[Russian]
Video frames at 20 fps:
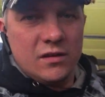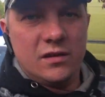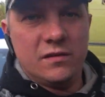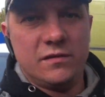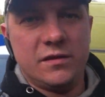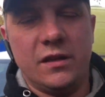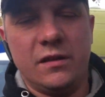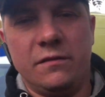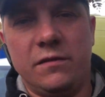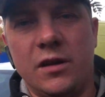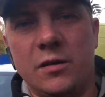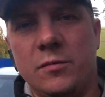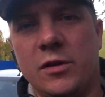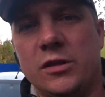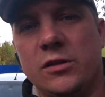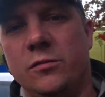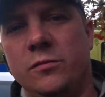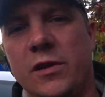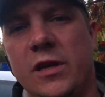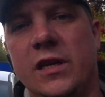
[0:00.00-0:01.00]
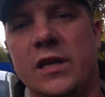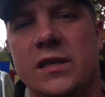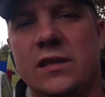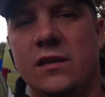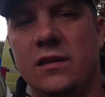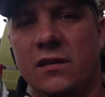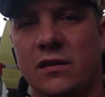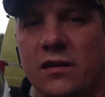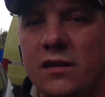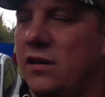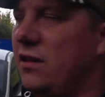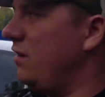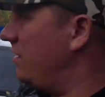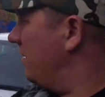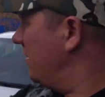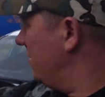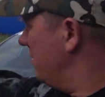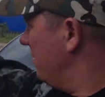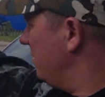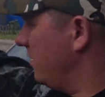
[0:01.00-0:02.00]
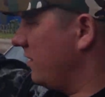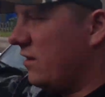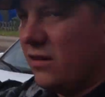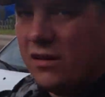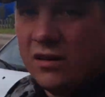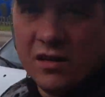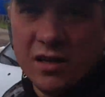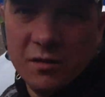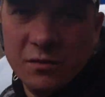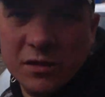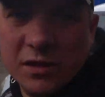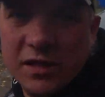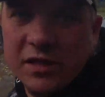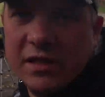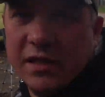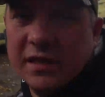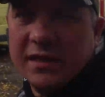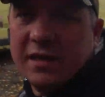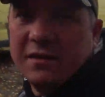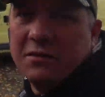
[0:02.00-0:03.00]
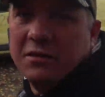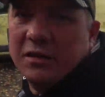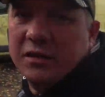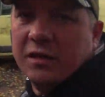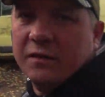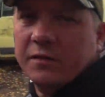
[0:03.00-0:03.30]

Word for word: Вся информация у меня есть. И кого заинтересовал этот